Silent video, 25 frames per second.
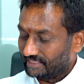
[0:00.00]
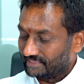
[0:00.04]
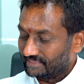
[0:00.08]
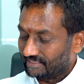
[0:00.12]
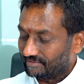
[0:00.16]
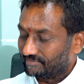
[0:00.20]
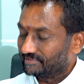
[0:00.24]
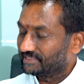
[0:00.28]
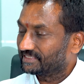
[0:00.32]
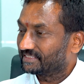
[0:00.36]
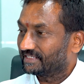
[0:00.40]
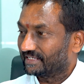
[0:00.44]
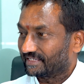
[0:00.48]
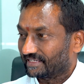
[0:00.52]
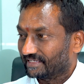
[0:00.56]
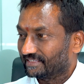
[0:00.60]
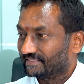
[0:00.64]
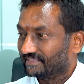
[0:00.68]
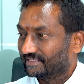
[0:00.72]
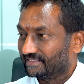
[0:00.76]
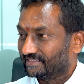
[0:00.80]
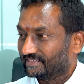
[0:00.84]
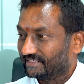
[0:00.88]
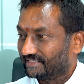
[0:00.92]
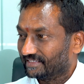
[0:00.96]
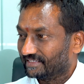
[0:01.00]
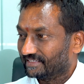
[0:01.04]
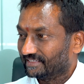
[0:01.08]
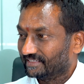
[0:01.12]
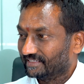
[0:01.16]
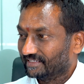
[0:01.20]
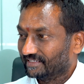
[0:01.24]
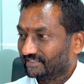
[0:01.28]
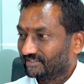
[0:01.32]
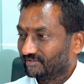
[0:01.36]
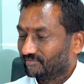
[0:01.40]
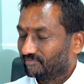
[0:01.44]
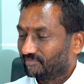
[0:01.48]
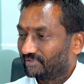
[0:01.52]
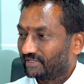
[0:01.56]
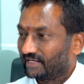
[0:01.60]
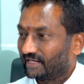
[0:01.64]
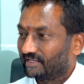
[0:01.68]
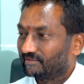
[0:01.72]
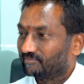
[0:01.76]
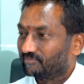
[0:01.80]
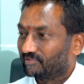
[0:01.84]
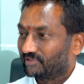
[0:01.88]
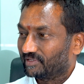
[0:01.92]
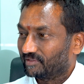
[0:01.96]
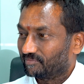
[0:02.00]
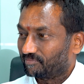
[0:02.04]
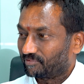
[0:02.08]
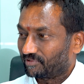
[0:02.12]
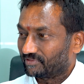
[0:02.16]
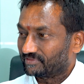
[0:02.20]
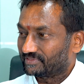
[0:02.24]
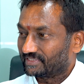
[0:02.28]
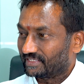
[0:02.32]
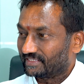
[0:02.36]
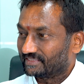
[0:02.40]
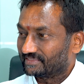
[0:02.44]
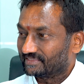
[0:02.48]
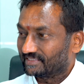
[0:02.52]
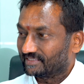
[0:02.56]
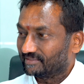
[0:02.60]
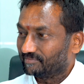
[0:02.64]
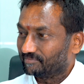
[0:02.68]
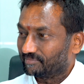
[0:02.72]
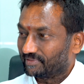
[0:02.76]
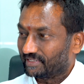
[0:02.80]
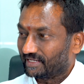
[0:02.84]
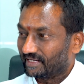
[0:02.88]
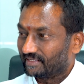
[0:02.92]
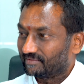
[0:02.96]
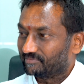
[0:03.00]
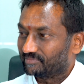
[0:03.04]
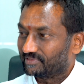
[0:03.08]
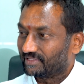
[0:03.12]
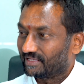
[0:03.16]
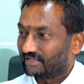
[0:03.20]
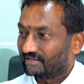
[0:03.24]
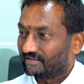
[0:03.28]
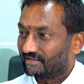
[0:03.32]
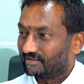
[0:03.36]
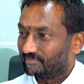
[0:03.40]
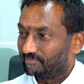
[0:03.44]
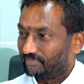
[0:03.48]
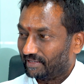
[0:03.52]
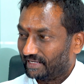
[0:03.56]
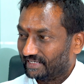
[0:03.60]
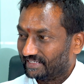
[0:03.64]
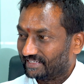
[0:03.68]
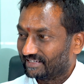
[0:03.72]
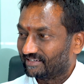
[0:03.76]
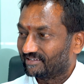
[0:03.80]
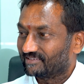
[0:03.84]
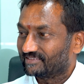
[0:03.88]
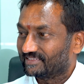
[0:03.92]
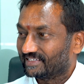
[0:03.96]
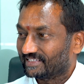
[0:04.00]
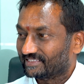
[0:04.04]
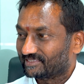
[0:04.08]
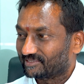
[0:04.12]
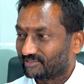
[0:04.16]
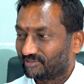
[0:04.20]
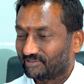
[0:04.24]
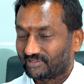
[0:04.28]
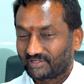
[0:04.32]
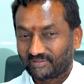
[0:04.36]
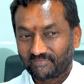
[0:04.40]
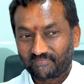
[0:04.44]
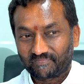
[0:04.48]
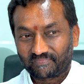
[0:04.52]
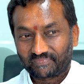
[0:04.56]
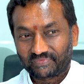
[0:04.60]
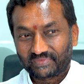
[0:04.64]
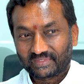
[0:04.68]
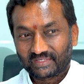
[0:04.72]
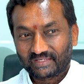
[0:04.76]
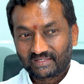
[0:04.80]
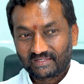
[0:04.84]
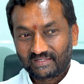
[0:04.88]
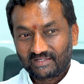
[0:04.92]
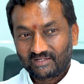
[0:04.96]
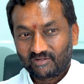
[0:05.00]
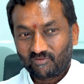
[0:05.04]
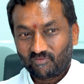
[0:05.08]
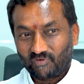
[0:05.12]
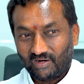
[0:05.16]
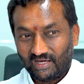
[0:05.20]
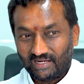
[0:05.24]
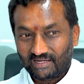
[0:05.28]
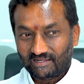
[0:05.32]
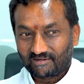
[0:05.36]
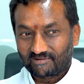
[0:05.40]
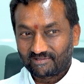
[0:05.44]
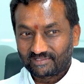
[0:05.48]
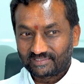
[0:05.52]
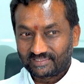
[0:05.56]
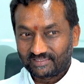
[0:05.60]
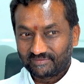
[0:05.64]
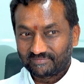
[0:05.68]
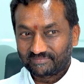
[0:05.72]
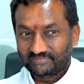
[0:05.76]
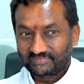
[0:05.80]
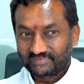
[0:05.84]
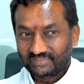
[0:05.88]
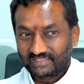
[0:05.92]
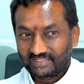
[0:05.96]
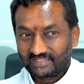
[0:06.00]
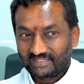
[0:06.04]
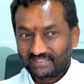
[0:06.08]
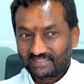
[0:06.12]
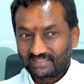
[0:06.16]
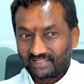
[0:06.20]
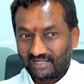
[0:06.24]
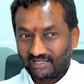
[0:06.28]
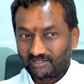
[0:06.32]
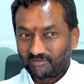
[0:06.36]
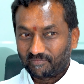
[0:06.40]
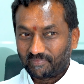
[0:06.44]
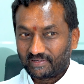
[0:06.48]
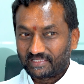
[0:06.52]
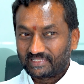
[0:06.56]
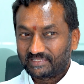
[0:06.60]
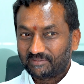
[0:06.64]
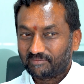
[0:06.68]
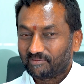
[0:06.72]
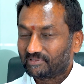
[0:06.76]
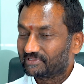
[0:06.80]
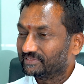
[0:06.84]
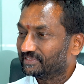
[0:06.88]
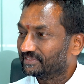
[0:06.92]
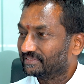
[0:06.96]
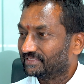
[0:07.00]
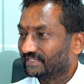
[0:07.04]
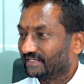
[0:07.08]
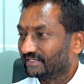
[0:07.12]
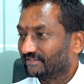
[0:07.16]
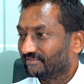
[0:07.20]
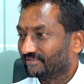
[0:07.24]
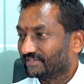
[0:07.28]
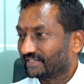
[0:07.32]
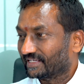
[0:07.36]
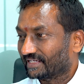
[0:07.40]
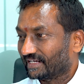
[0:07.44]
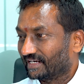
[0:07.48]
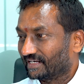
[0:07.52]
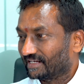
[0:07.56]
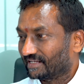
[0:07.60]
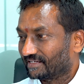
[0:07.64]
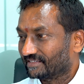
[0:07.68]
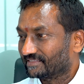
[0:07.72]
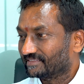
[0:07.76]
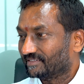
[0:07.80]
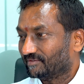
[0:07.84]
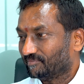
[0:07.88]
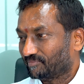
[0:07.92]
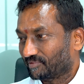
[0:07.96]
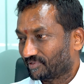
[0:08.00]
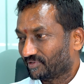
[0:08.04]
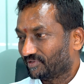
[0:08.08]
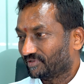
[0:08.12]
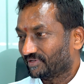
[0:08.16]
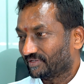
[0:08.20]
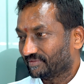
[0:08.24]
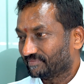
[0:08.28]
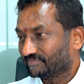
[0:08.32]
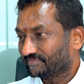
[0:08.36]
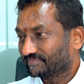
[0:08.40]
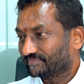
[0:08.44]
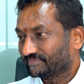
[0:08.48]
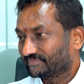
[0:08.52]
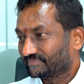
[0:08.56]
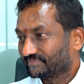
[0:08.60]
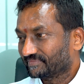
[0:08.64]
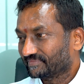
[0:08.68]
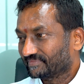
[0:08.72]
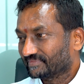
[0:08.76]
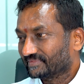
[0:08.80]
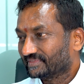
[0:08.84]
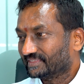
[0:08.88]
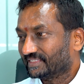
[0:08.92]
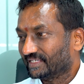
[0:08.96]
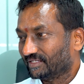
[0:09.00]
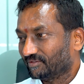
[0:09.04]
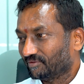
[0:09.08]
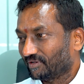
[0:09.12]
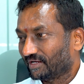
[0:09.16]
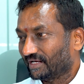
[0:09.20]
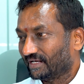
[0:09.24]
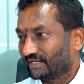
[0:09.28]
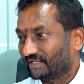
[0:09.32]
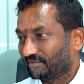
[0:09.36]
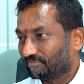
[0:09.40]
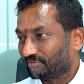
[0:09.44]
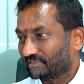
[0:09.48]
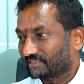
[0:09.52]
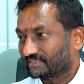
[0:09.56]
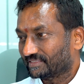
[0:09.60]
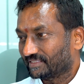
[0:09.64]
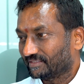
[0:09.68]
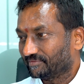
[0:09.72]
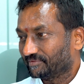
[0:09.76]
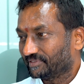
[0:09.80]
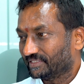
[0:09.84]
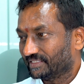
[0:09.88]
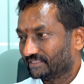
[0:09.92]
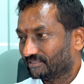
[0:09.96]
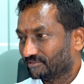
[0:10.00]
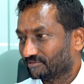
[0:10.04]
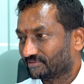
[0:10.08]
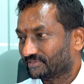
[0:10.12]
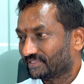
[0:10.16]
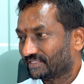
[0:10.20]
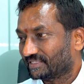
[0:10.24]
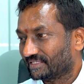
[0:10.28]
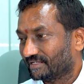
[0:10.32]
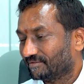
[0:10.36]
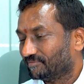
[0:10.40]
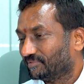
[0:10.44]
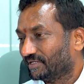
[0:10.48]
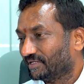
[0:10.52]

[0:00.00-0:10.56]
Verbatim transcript: మేజర్ మిస్టేక్ ఏంటంటే ఫిరాయింపుల్ని ప్రోత్సహించడం ఫిరాయింపుదారుల్ని పార్టీలో చేర్చుకోవడం వాళ్ళ కోసం తాను పెంచి పోషించినటువంటి కాడను చంపుకోవడం దీనివల్లనే ప్రస్తుతం ఈ దుస్థితిని